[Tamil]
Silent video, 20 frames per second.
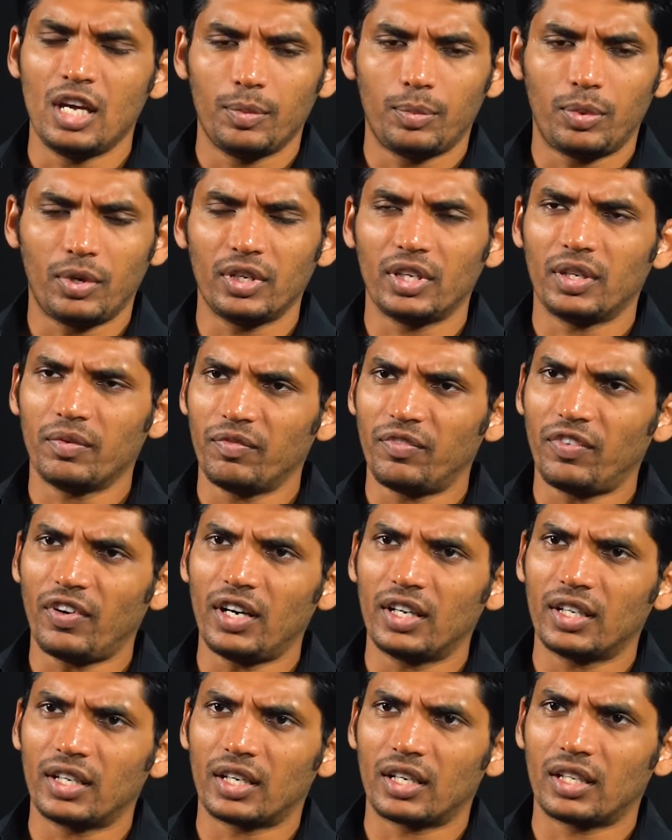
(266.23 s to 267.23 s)
இப்போது
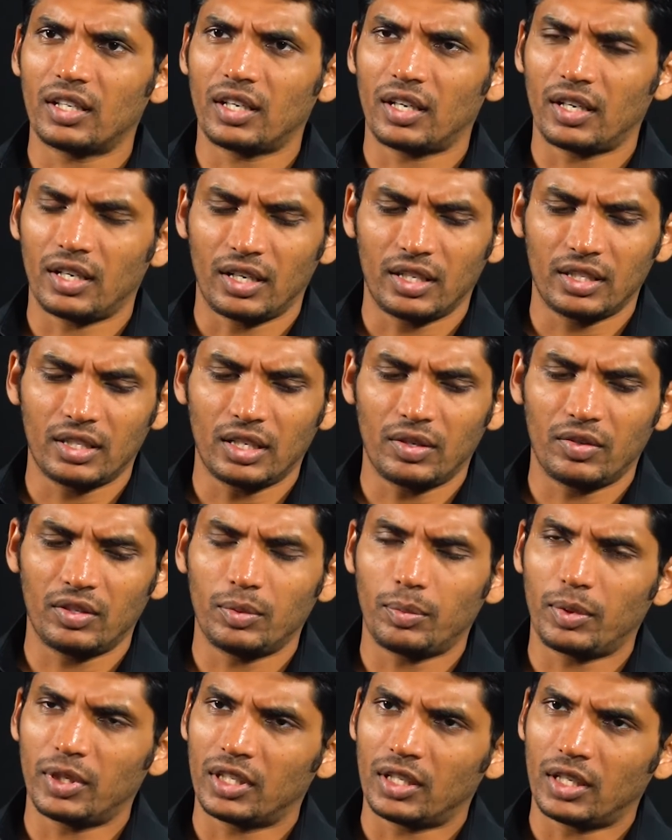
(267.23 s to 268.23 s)
இம்ஃபாலுங்கிற இடத்துல
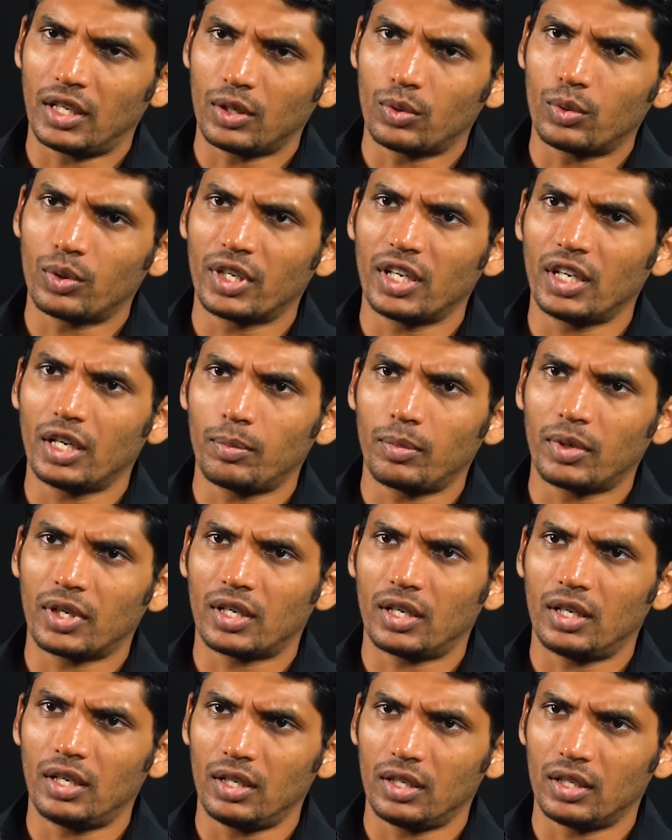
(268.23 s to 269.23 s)
வந்து பார்த்திங்கன்னா குக்கின
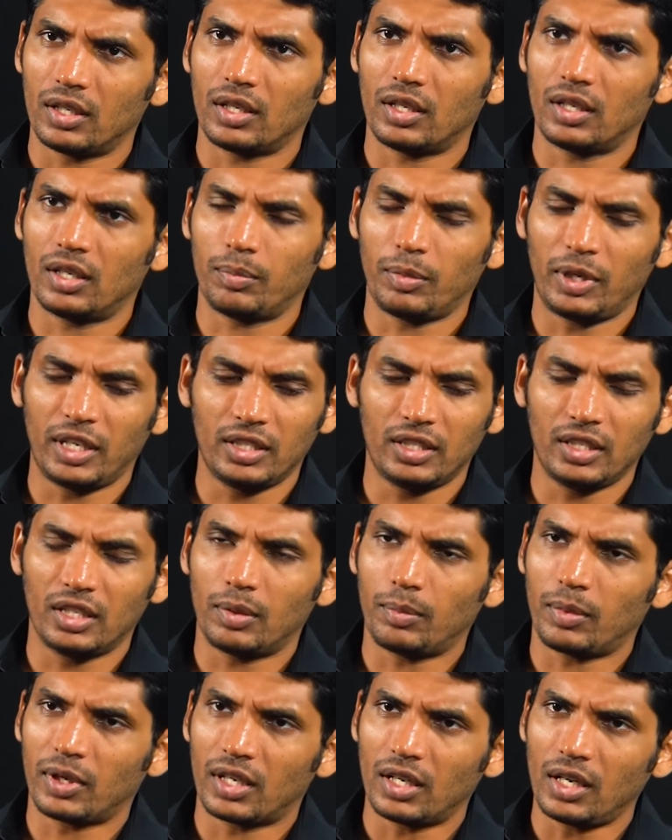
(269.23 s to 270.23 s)
மக்கள்
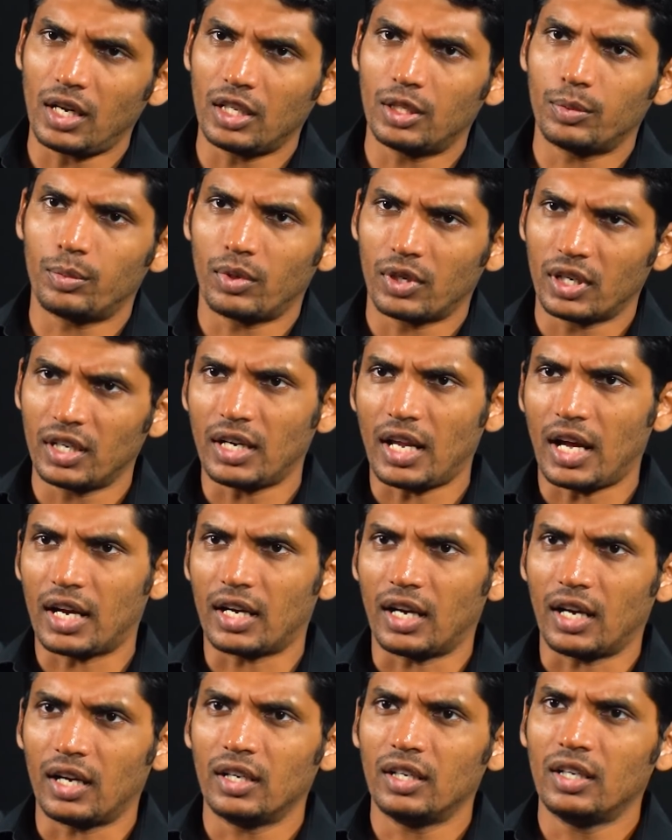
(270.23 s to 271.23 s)
மெய்த்தின மக்கள் அது போக
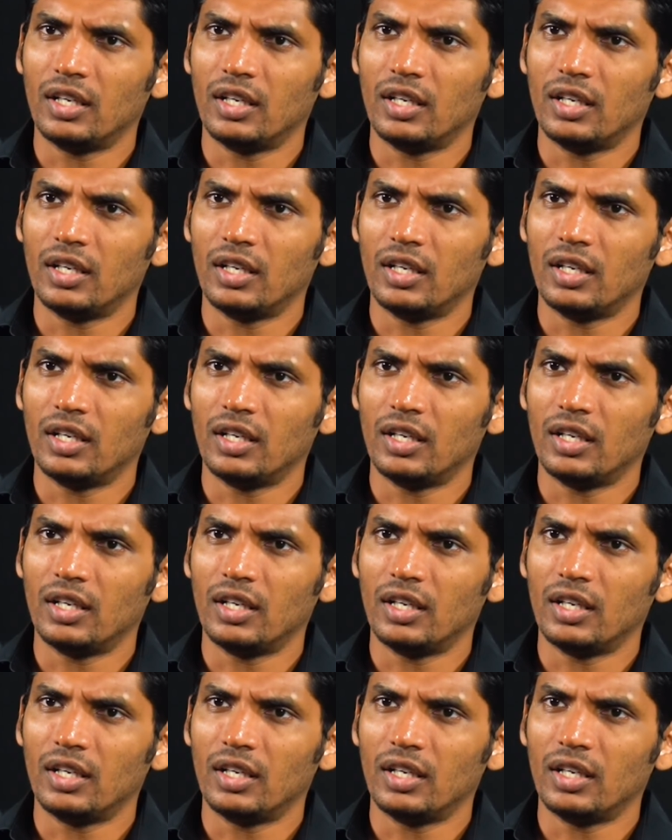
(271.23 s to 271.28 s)
நாகா